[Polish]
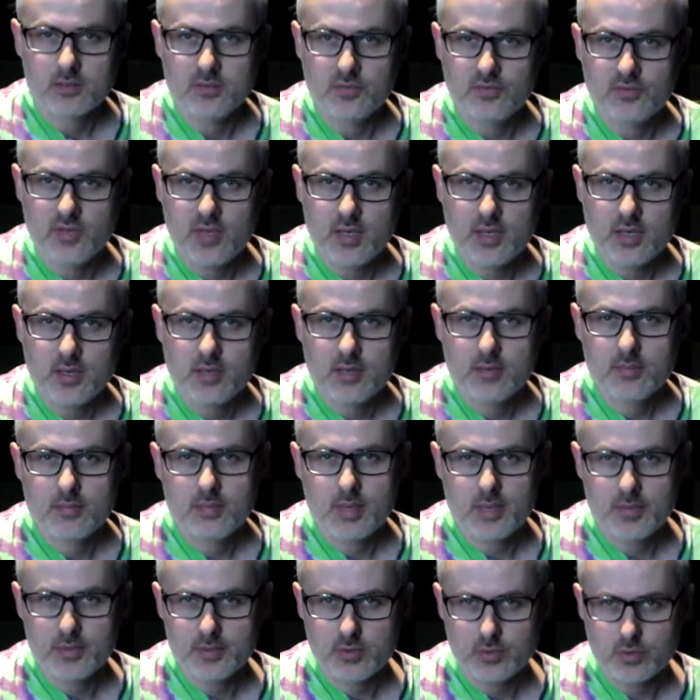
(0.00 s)
dwie
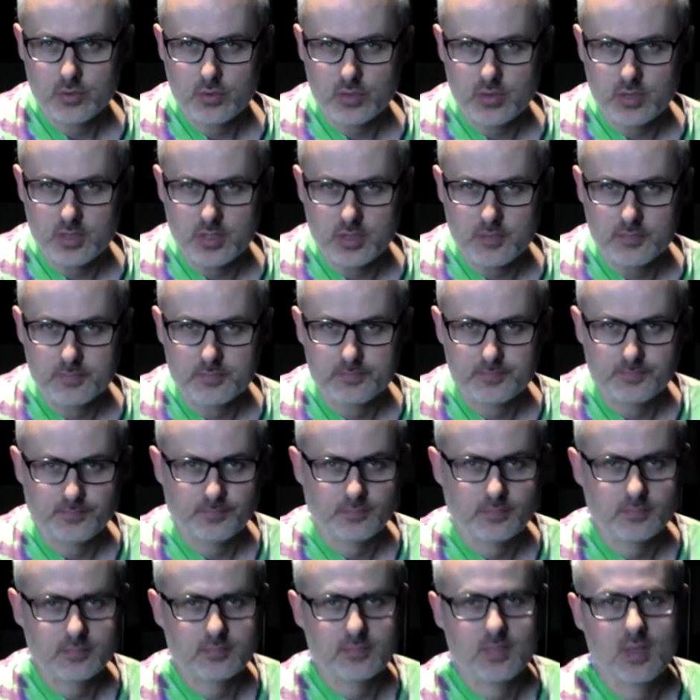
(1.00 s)
małe trójki.
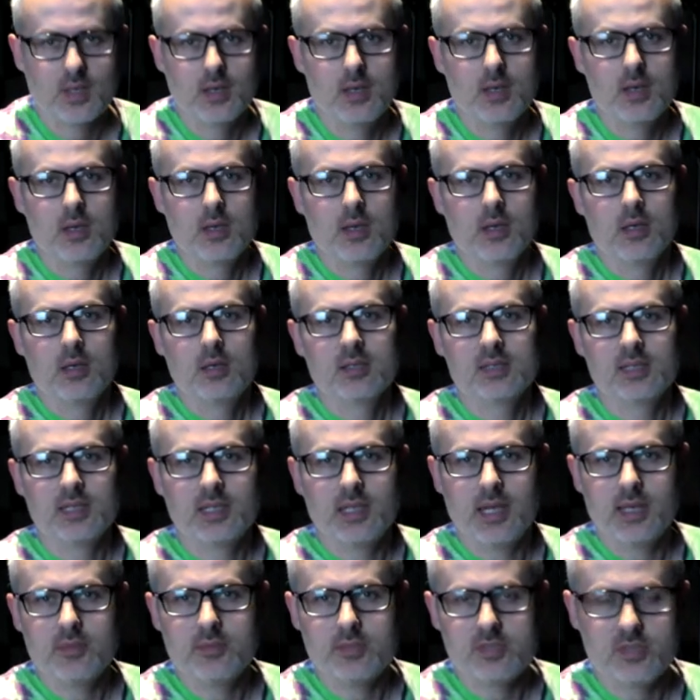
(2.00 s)

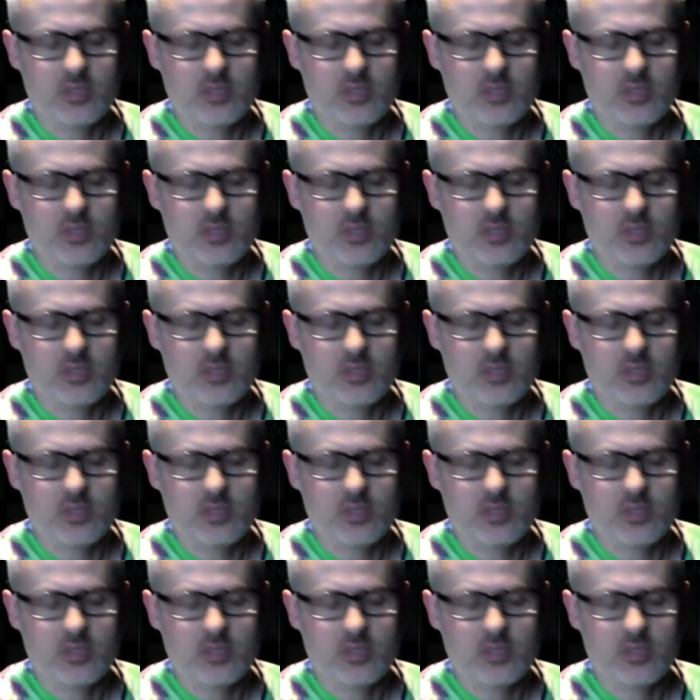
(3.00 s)
Zagrajmy